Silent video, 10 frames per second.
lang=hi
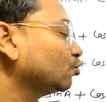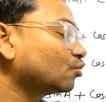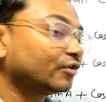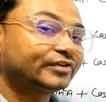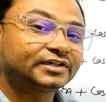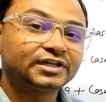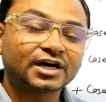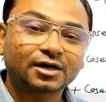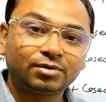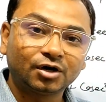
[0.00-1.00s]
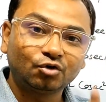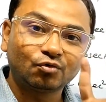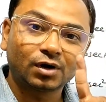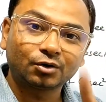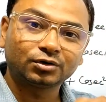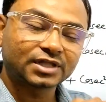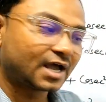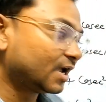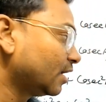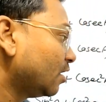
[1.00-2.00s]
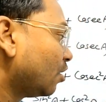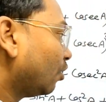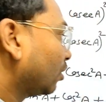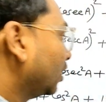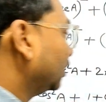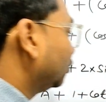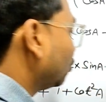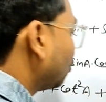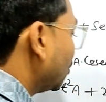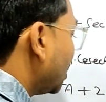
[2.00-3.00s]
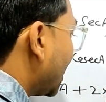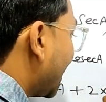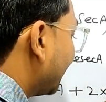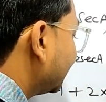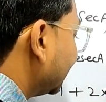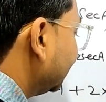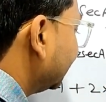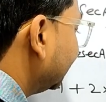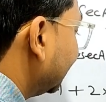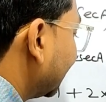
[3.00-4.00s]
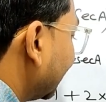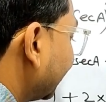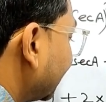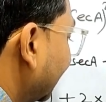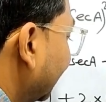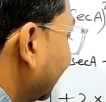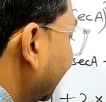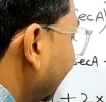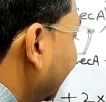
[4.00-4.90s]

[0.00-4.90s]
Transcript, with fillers: इंटू कॉशेक ठीठा का वैल्यू वन होता है और नहीं तो आप चेंज कीजिएगा साइन ए